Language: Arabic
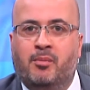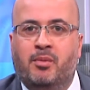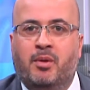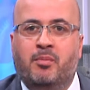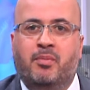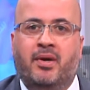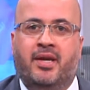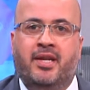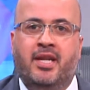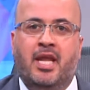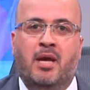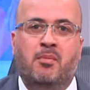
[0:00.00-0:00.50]
من
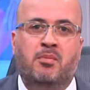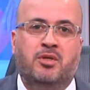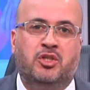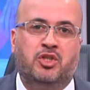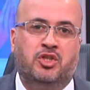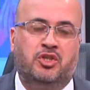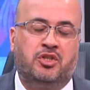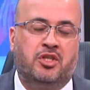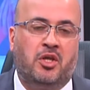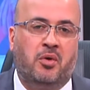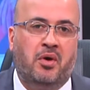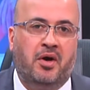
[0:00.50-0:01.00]

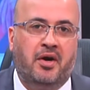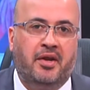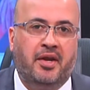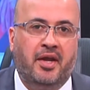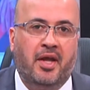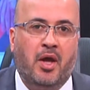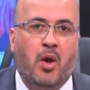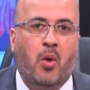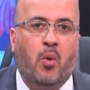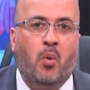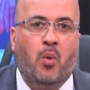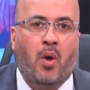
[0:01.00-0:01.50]
برنامج
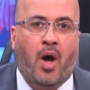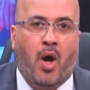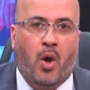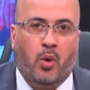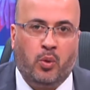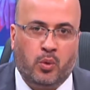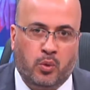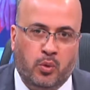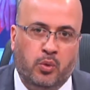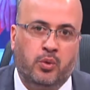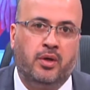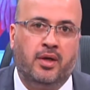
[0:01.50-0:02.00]
طوارئ
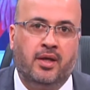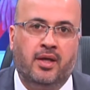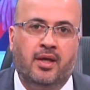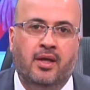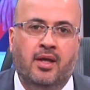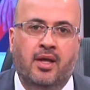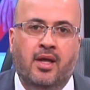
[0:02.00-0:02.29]
وحقوق.